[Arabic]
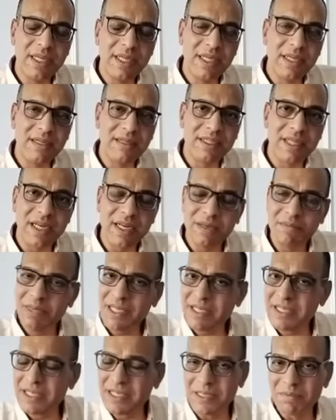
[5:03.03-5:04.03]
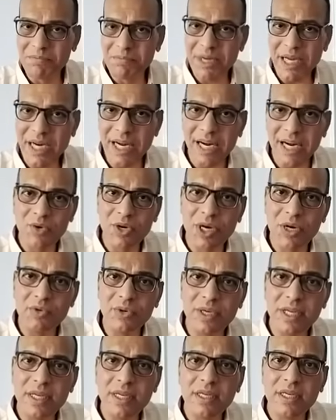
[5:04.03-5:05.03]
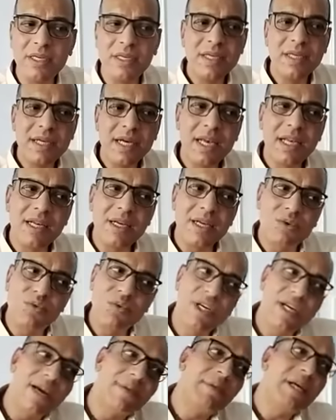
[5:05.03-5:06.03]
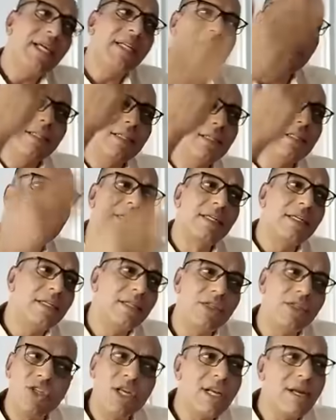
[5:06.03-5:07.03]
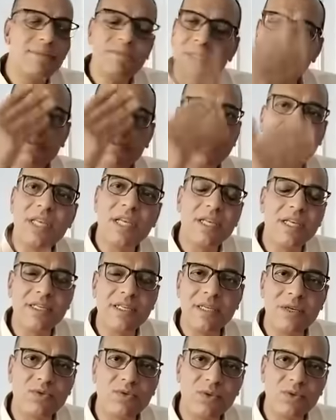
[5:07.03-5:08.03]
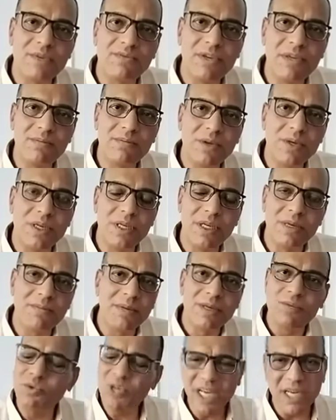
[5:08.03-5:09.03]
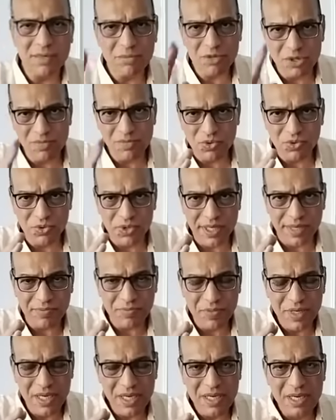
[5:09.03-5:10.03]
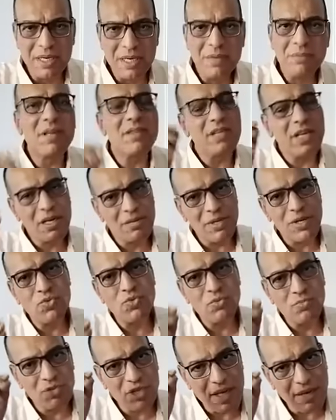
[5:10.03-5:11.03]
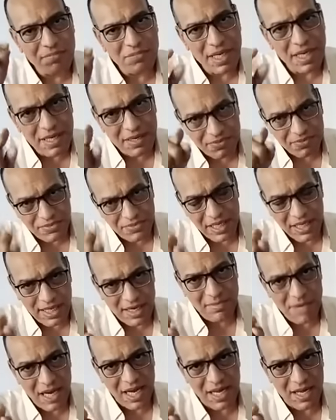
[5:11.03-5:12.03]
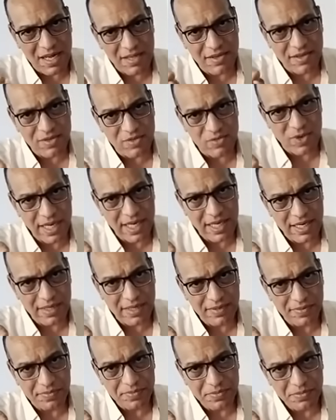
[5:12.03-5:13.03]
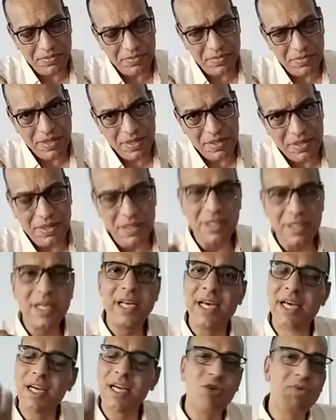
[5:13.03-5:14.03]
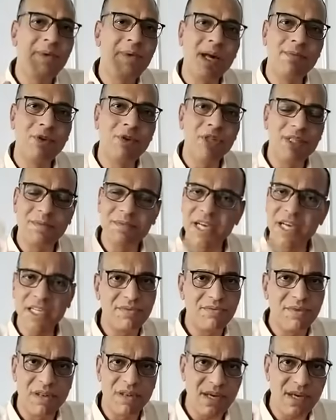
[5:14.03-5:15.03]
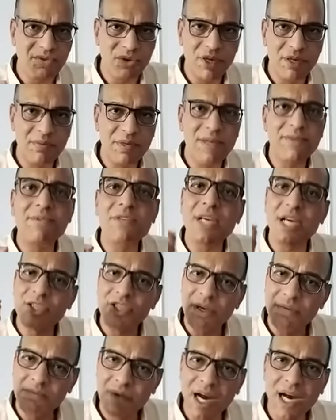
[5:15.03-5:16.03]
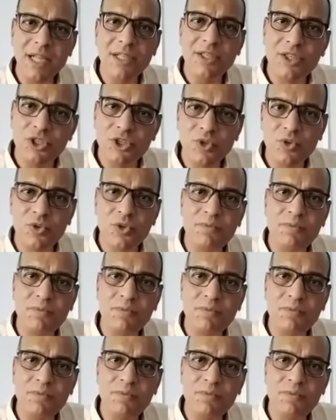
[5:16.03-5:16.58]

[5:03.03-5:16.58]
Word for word: وتقريبا امبارح او اول قال لك وكمان نشيلها من المواد التي لا تضاف للمو... للمجموع يعني مش موجوده آه. بس انا برضو مش هبدا في الاجابه على هذا السؤال ان انا هجاوب على المواد بتاعتي فلسفه وعلم نفس عشان ما